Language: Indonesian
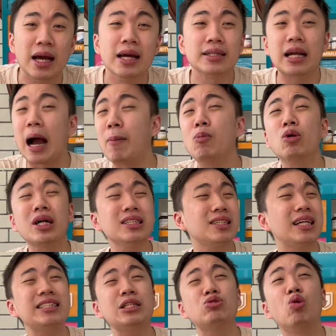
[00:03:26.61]
nggak mungkin
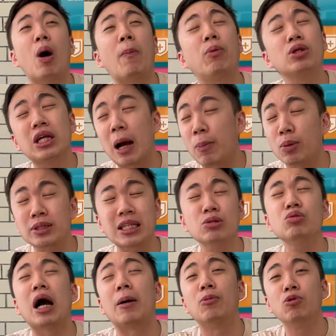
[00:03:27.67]
selisih 20-30% itu
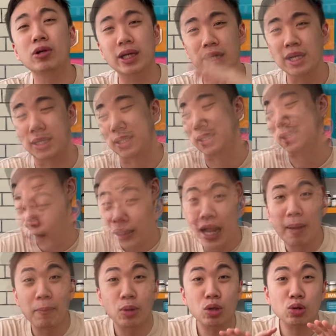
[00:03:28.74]
nggak mungkin
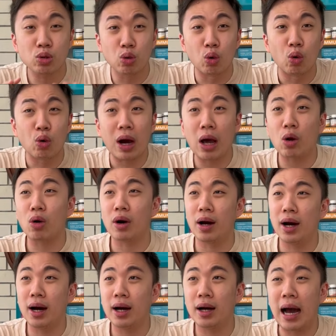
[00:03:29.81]
dan menurutku kalau
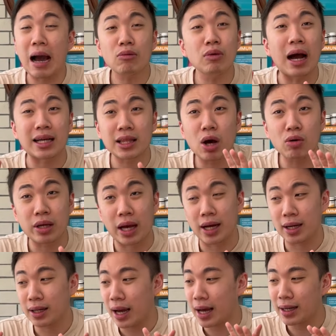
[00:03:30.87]
uh, aku nggak tahu
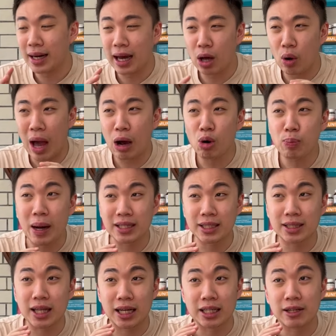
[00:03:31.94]
ya, karena kalau aku
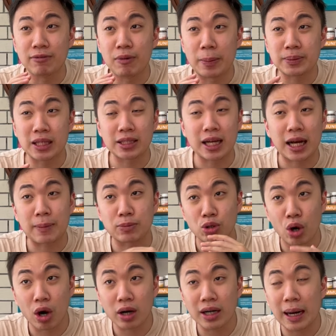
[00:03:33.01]
baca dari websitenya
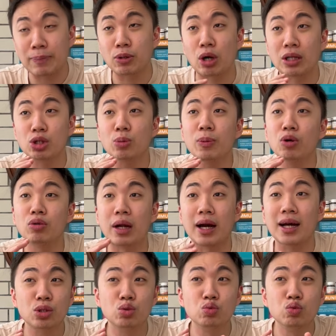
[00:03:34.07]
Labdoor, Labdoor itu
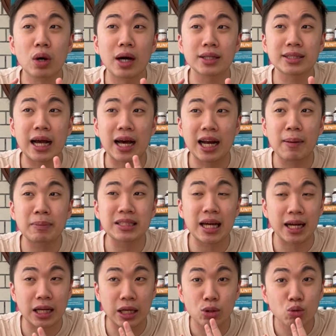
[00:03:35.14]
menggunakan dua cara
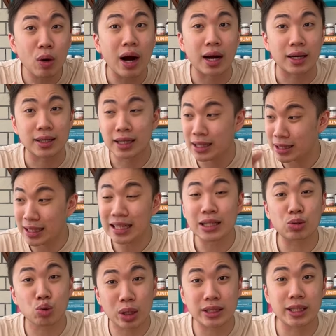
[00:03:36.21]
mencari uang. Di sini
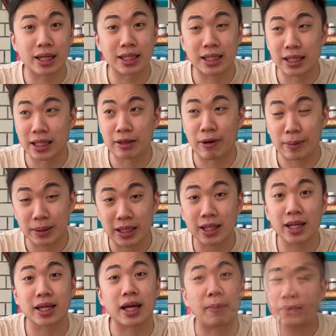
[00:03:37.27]
ditulis ya di
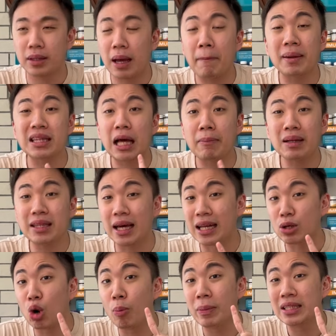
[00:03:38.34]
websitenya ya. Yang pertama
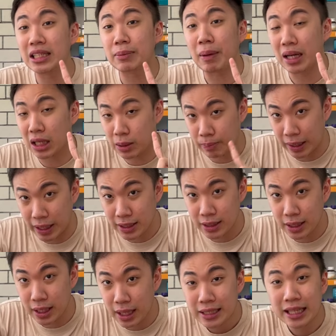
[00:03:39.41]
dari komisi
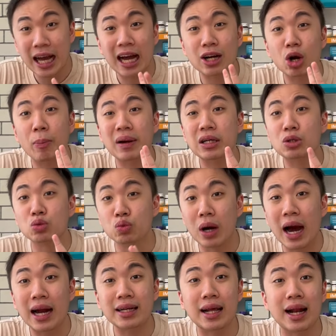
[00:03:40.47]
marketplace, yang nomor
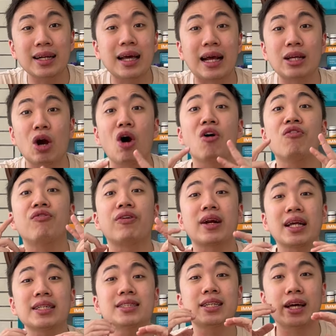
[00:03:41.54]
dua adalah dari
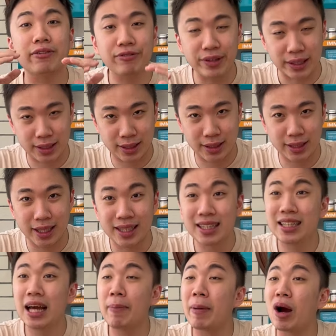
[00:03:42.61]
offering service. Jadi
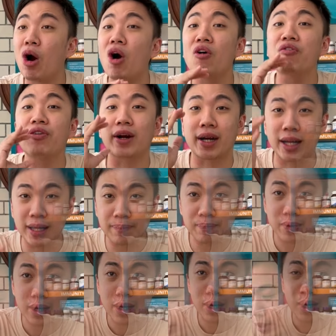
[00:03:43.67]
dia meng-offering
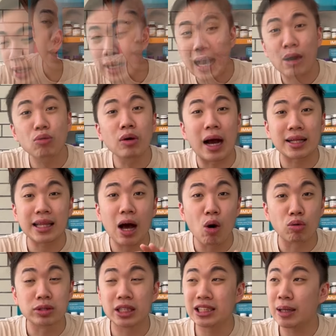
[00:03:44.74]
dan aku nggak
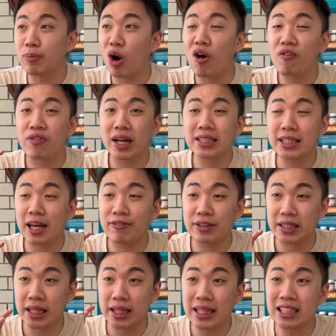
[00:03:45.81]
tahu sistem offering service
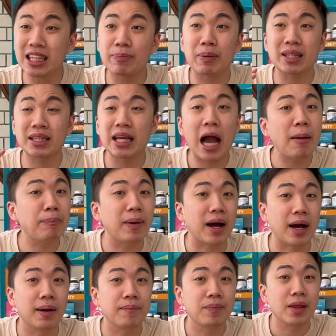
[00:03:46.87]
ini seperti
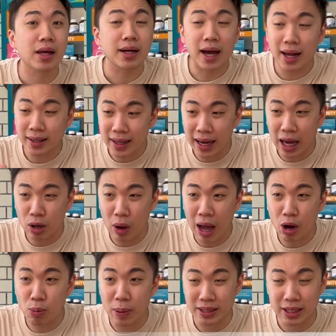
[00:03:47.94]
apa. Karena kalau
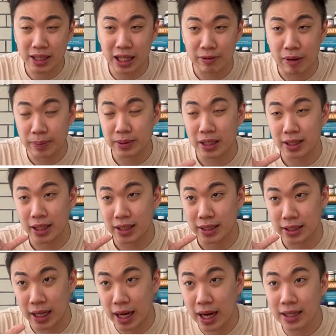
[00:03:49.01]
aku baca dari websitenya
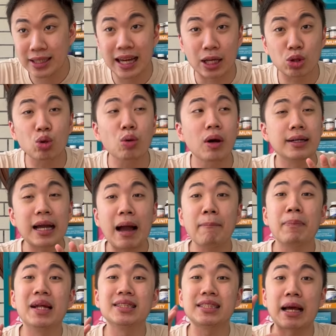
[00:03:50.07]
dia, dia itu
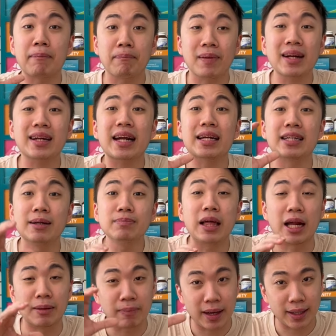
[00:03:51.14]
ngambil sampel random
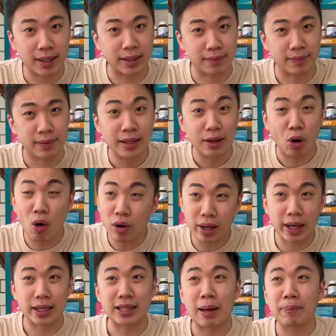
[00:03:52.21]
dari market.
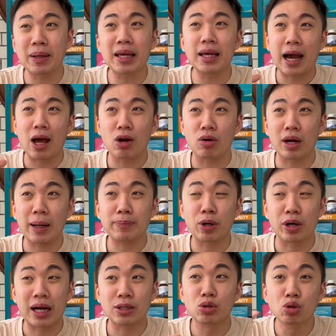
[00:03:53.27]
Oke, okay, tapi kalau
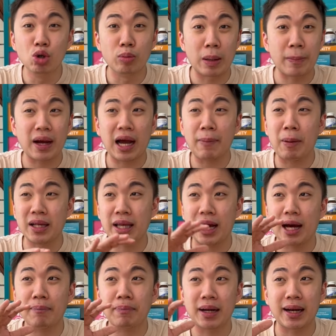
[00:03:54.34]
Labrador yang dulu memang
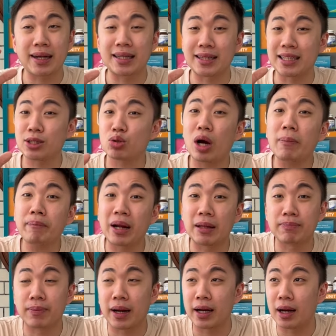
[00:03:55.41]
kebanyakan brand yang dites itu kan
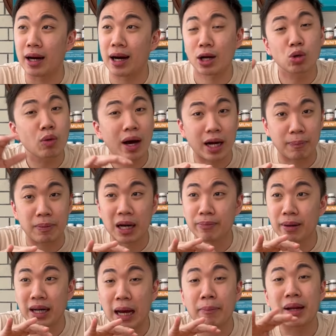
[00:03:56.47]
brand-brand uh, luar,
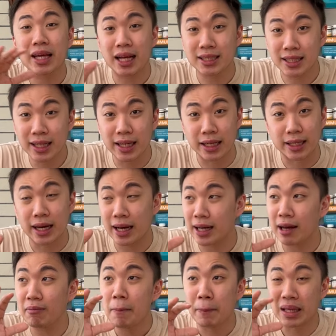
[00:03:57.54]
brand-brand Amerika sendiri.
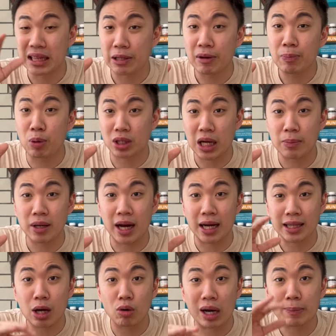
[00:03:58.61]
Karena BTW buat kami yang
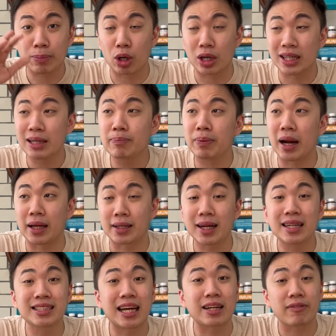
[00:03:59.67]
nggak tahu, Labrador ini berada di
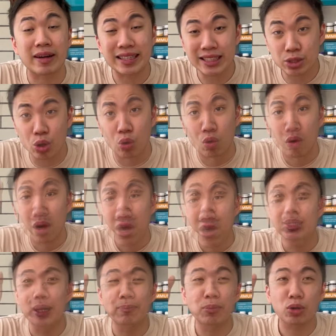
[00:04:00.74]
San Francisco.
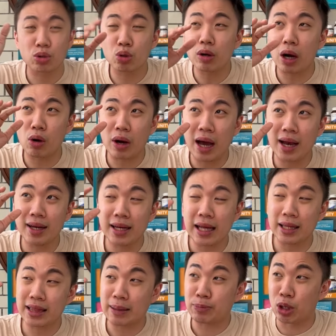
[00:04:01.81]
Dan menurutku kalau kalian
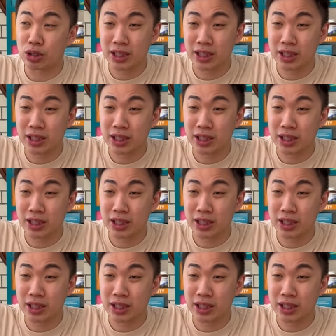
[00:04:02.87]
lihat Labrador